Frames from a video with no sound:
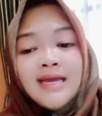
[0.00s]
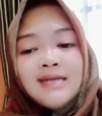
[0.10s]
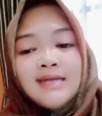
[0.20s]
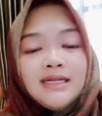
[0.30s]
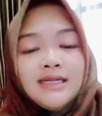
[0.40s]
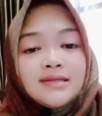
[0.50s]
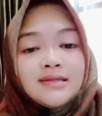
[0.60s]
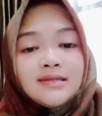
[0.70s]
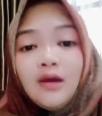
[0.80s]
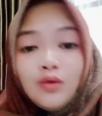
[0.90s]
jadi saran
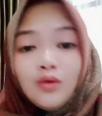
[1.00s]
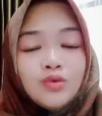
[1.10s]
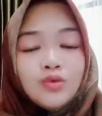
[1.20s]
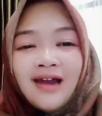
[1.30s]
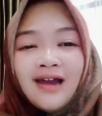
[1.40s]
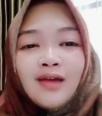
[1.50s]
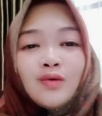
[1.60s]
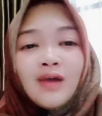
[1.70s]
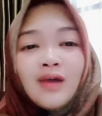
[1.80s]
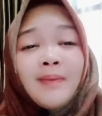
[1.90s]
aku jangan
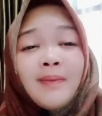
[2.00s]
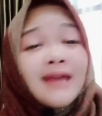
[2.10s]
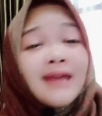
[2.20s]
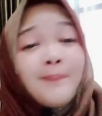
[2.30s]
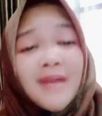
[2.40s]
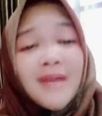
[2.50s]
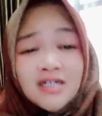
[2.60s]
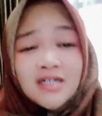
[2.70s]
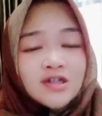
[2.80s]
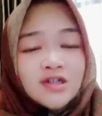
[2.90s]
lakukan memakai
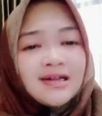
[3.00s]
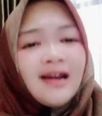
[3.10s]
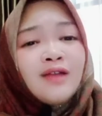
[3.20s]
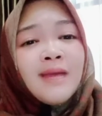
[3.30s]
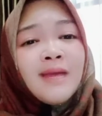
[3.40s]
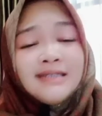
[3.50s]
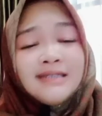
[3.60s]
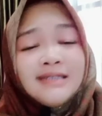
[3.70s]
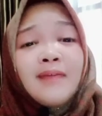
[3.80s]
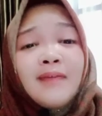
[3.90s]
facial wash terlalu banyak
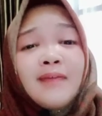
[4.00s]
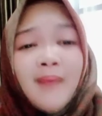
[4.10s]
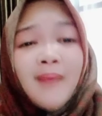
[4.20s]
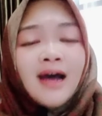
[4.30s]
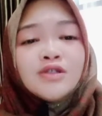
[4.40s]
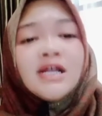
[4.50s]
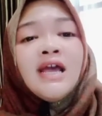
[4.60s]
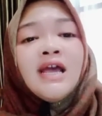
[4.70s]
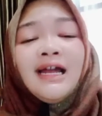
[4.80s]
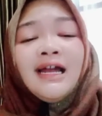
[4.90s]
dan memang harus
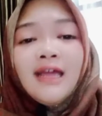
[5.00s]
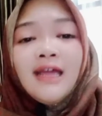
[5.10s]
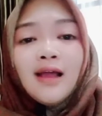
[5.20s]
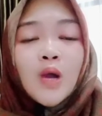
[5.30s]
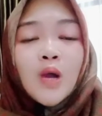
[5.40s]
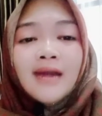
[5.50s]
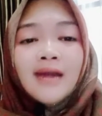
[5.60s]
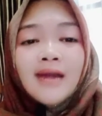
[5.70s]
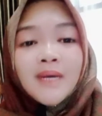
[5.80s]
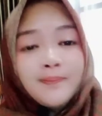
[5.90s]
kalian lakukan
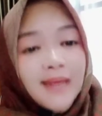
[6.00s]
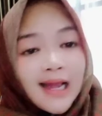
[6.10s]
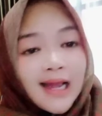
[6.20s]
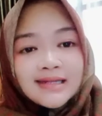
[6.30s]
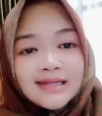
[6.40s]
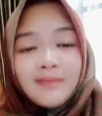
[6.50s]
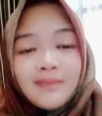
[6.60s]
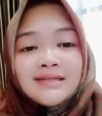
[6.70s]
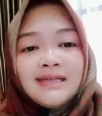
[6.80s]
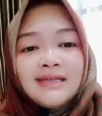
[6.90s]
bila sampai
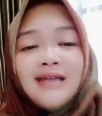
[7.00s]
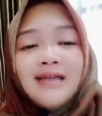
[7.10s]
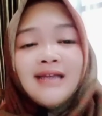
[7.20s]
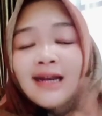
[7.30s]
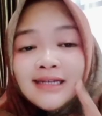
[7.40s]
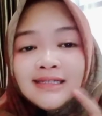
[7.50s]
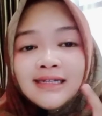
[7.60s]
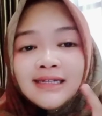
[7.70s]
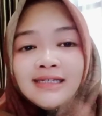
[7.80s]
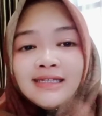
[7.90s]
bersih jangan ada
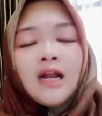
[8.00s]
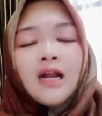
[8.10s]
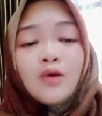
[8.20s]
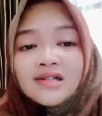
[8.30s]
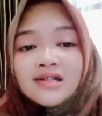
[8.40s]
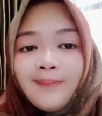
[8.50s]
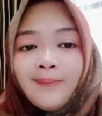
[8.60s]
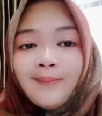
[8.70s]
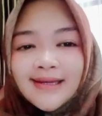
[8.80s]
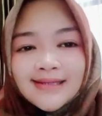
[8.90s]
licin-licinnya lakukan sampai
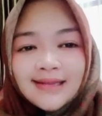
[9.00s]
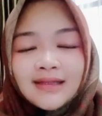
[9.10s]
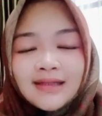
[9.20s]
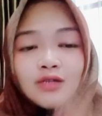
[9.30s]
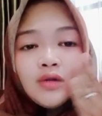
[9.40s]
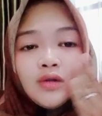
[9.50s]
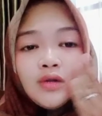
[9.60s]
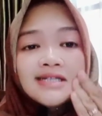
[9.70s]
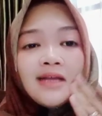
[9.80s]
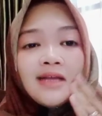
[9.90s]
keset gitu loh ya
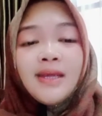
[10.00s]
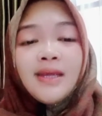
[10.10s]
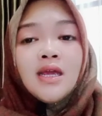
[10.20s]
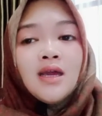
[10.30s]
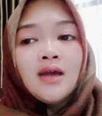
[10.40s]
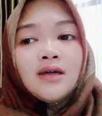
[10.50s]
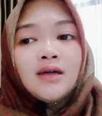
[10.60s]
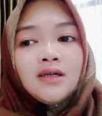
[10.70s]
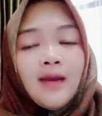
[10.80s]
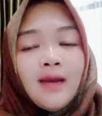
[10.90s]
sampai
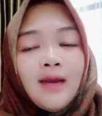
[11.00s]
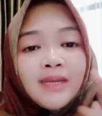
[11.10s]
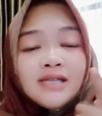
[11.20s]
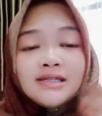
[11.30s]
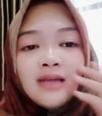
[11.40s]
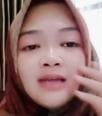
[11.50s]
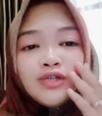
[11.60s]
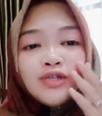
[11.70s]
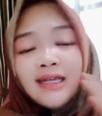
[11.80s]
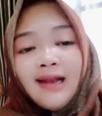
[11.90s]
uh, apa namanya si sabunnya
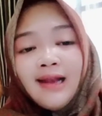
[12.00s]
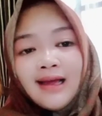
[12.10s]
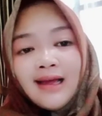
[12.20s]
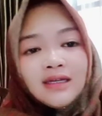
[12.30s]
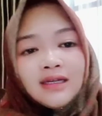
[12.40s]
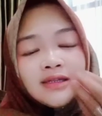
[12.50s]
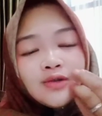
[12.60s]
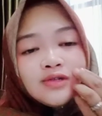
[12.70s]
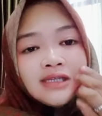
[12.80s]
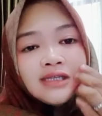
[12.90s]
hilang terus
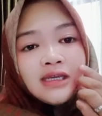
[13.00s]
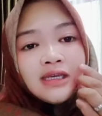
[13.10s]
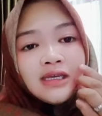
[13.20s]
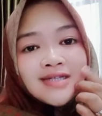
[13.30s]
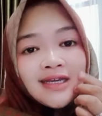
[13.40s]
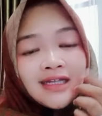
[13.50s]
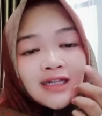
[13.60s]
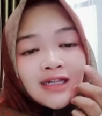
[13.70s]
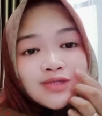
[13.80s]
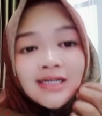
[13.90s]
si wajah kita tuh
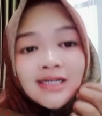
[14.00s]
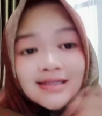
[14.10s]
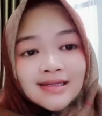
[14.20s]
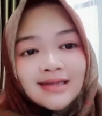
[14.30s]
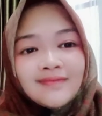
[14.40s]
jadi keset